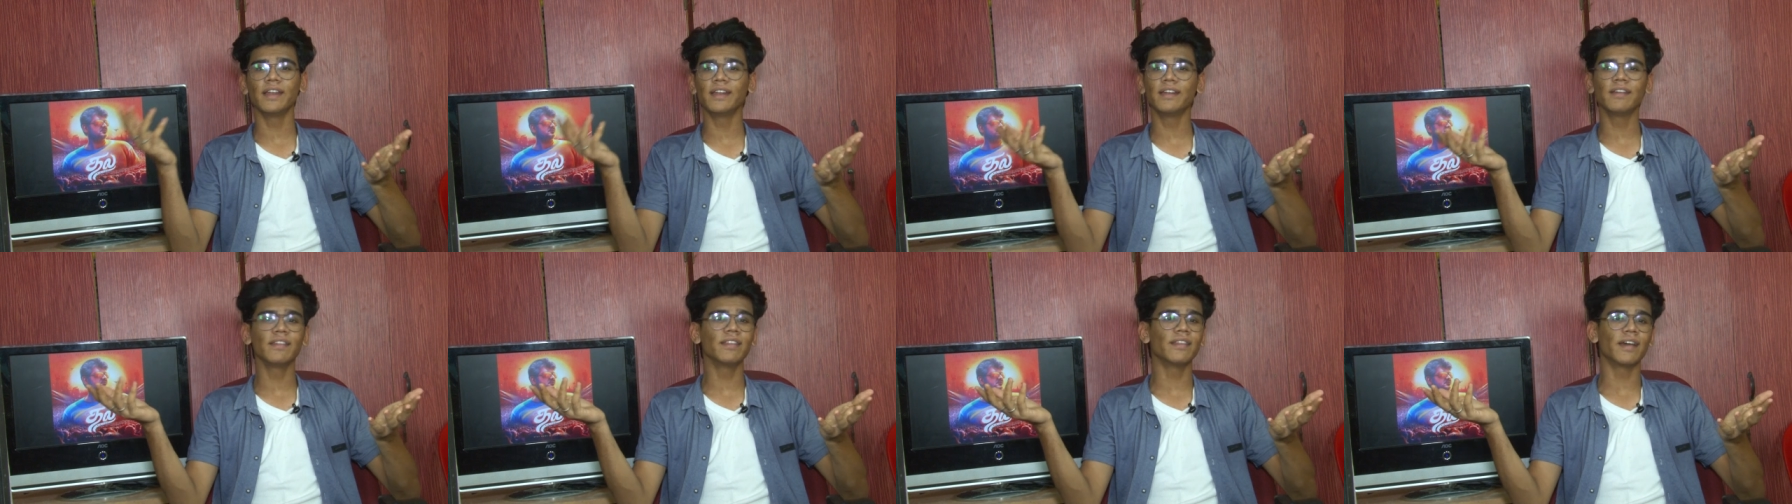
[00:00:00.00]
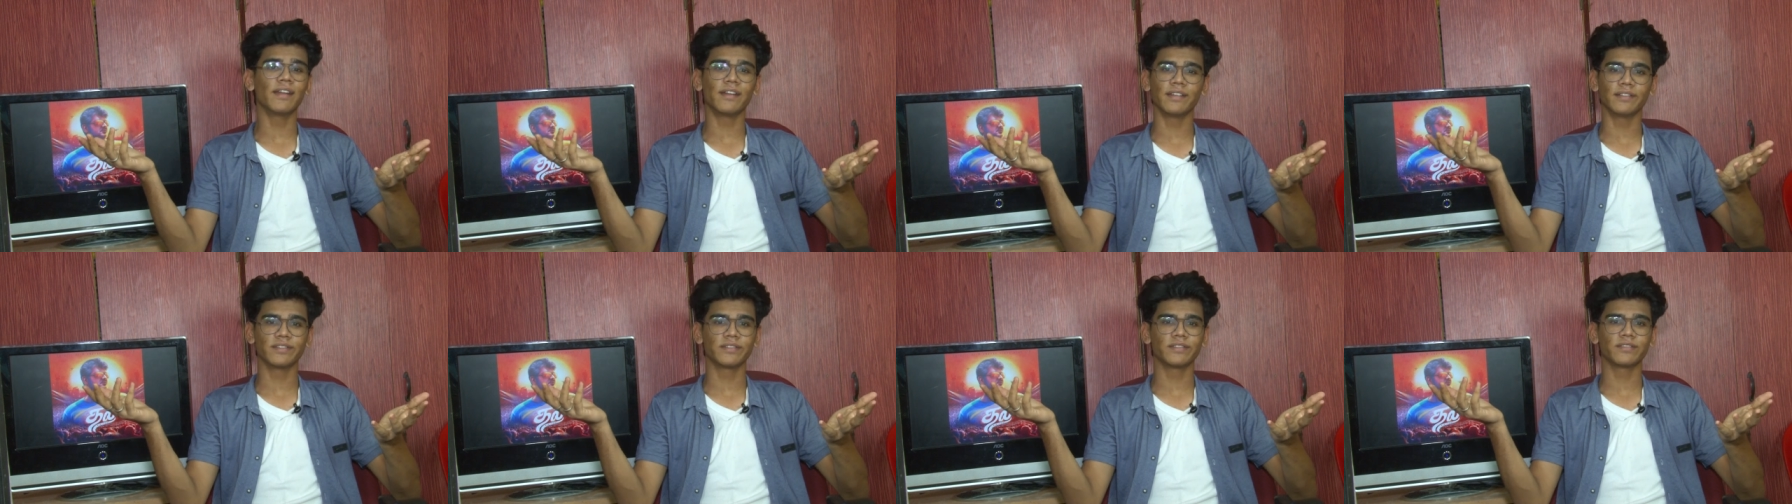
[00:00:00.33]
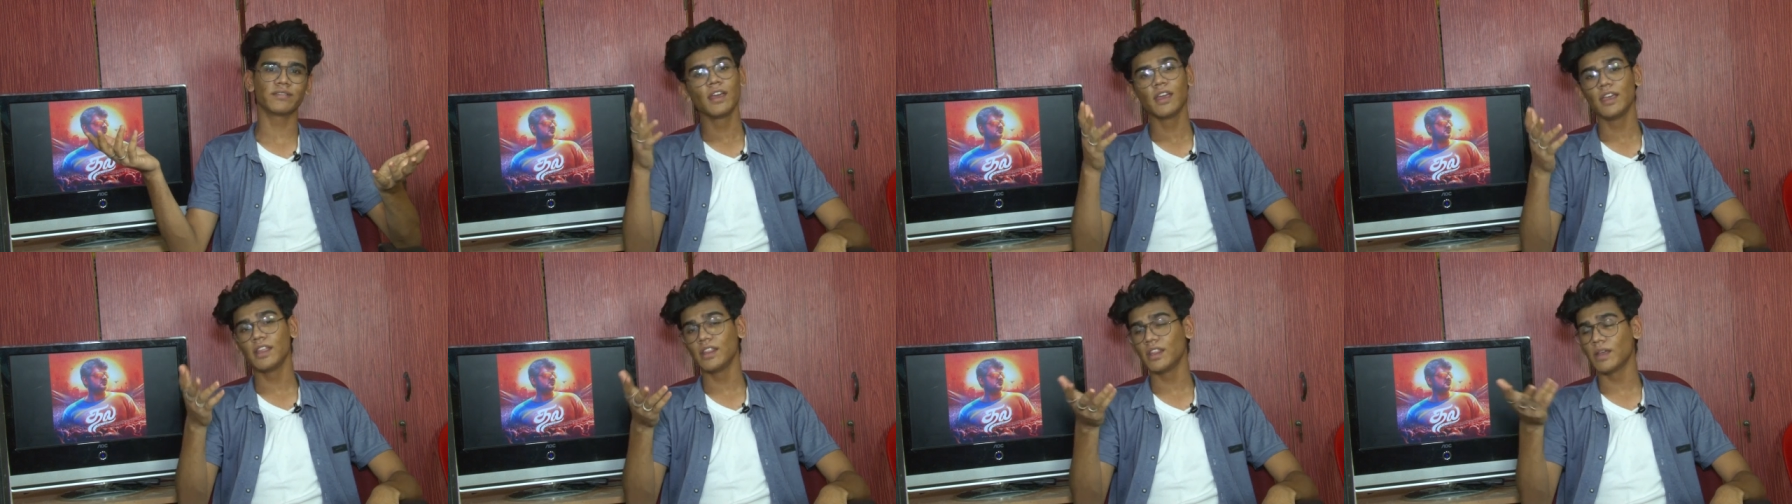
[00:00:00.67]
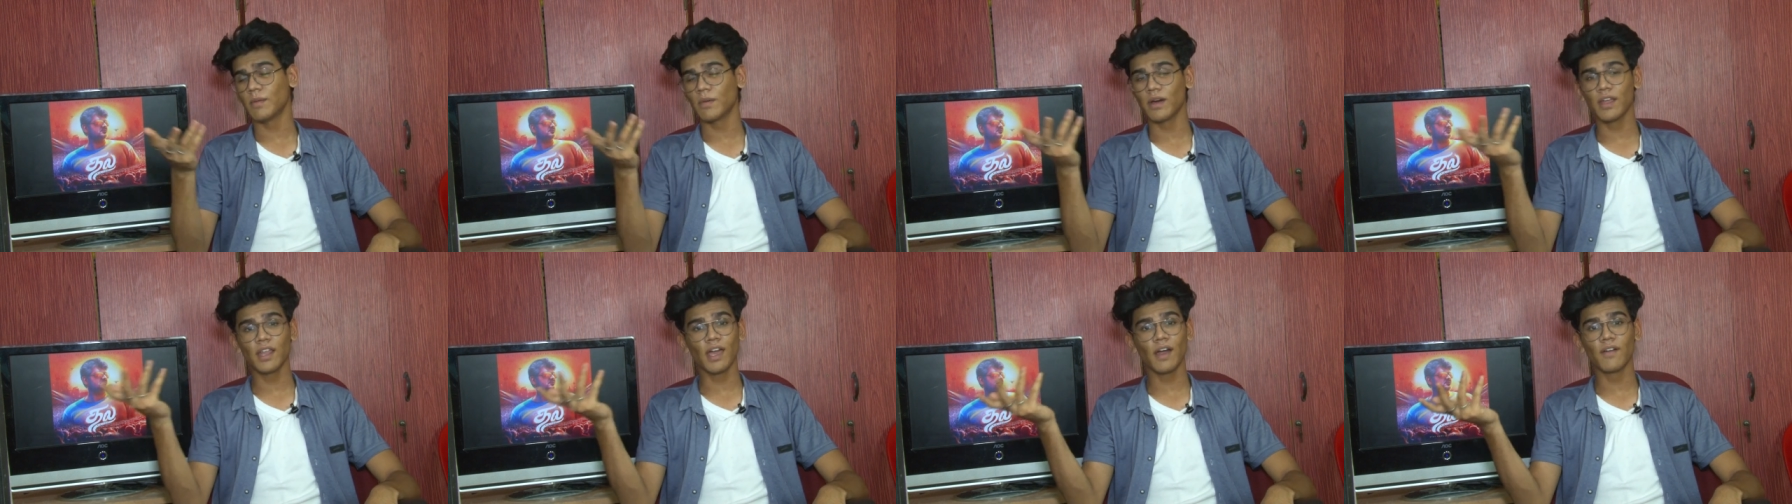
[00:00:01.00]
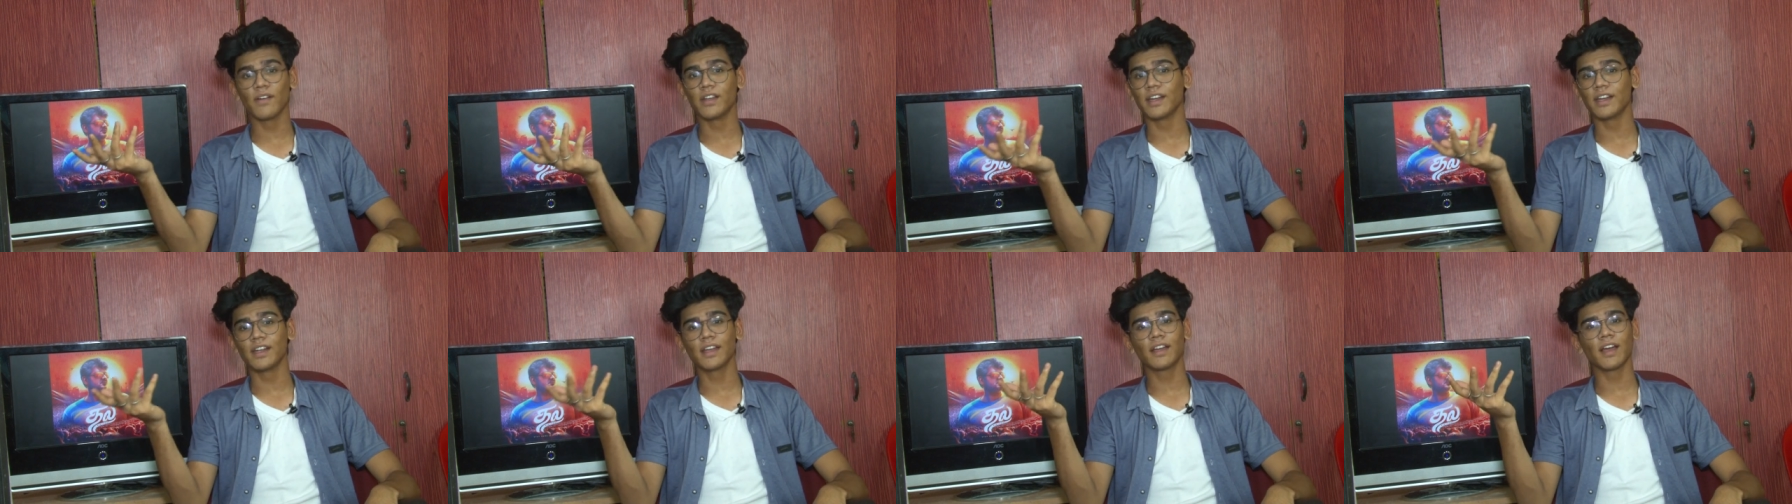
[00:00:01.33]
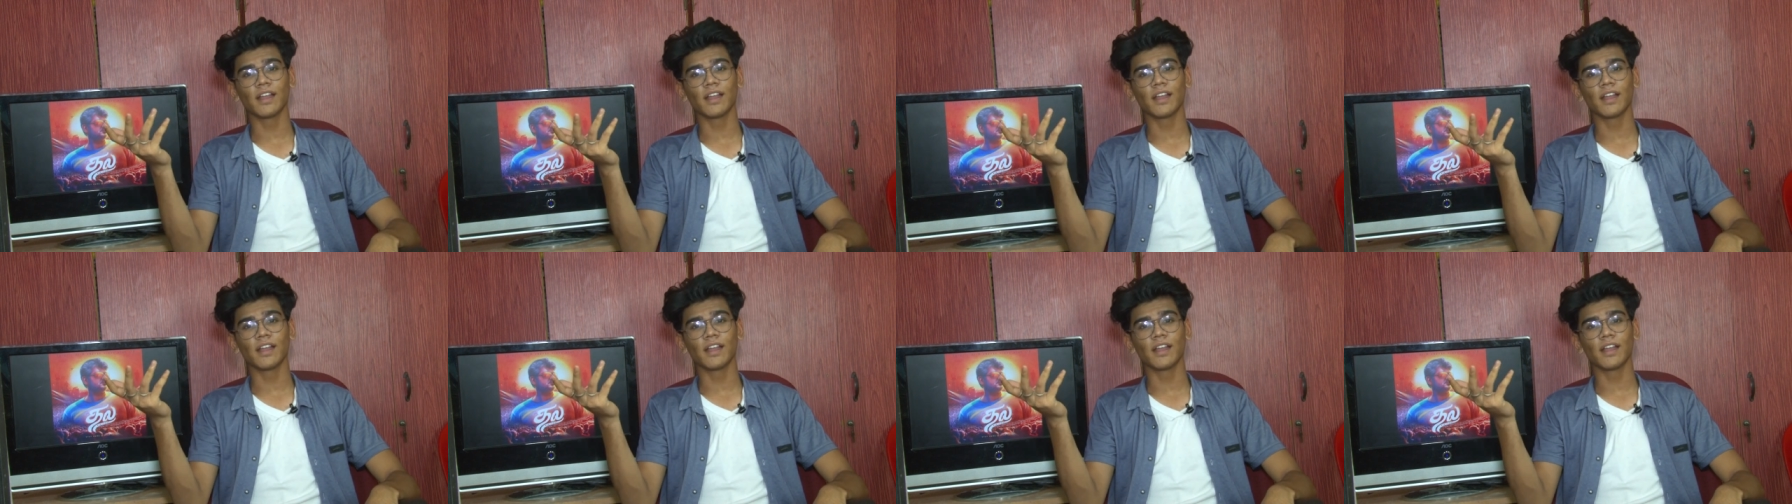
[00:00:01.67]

லிட் தட் இஸ் இந்த மாதிரி அவர்கிட்ட